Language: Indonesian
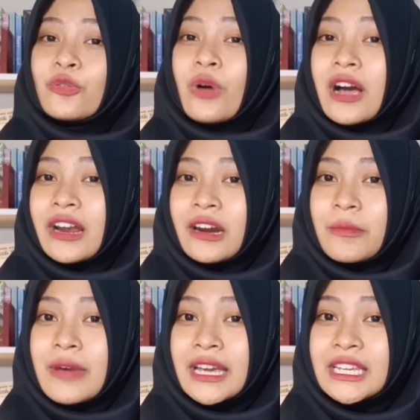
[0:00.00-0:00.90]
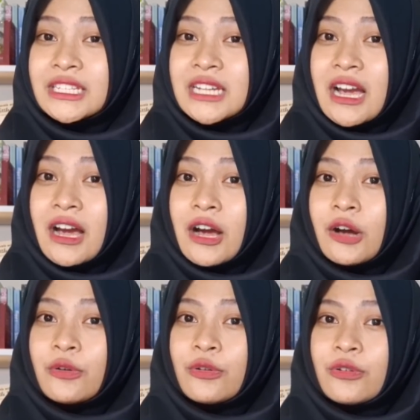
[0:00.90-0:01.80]
ruangan lembah
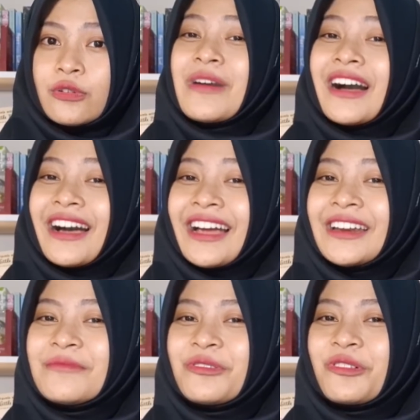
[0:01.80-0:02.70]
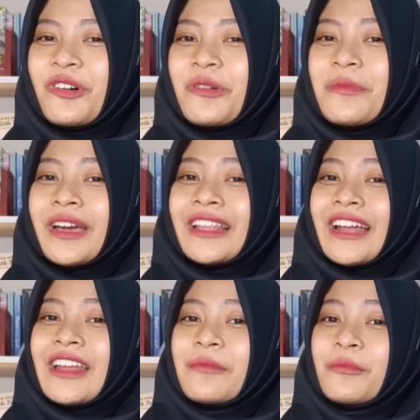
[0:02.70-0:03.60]
hijau. Bahkan di buku Komet
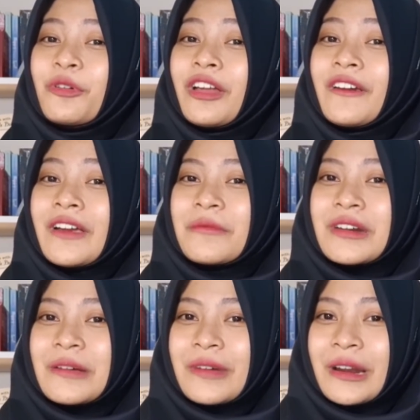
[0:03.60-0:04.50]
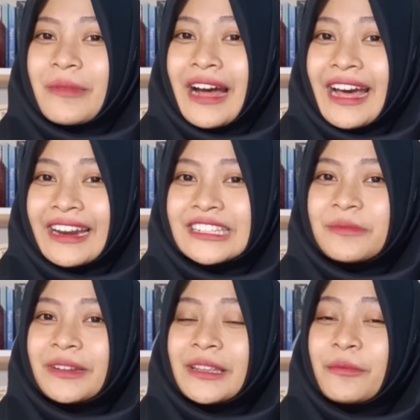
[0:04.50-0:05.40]
ada pulau yang bernama-nama hari
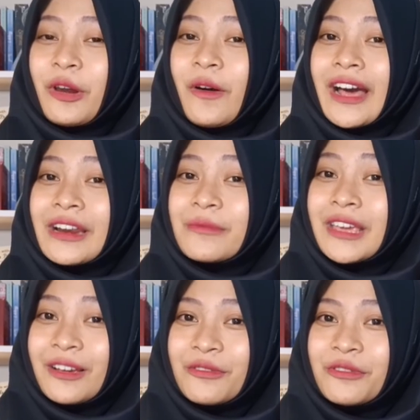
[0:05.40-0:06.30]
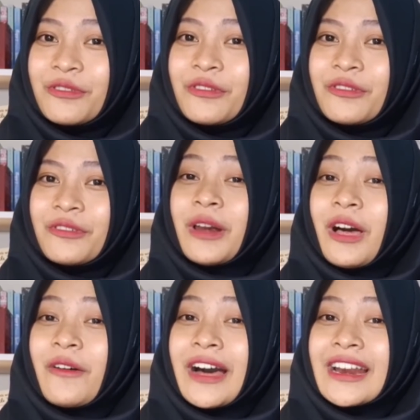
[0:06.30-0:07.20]
seperti Pulau Hari Minggu,
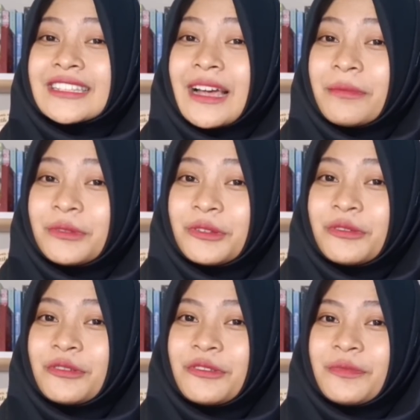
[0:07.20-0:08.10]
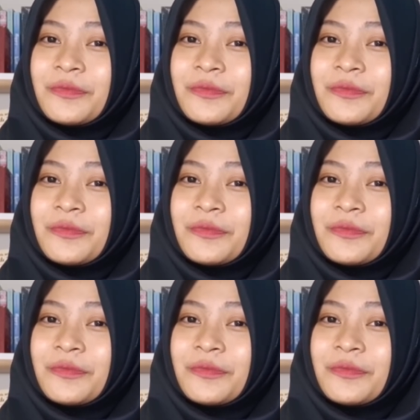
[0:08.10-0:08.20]
Pulau Hari Sabtu,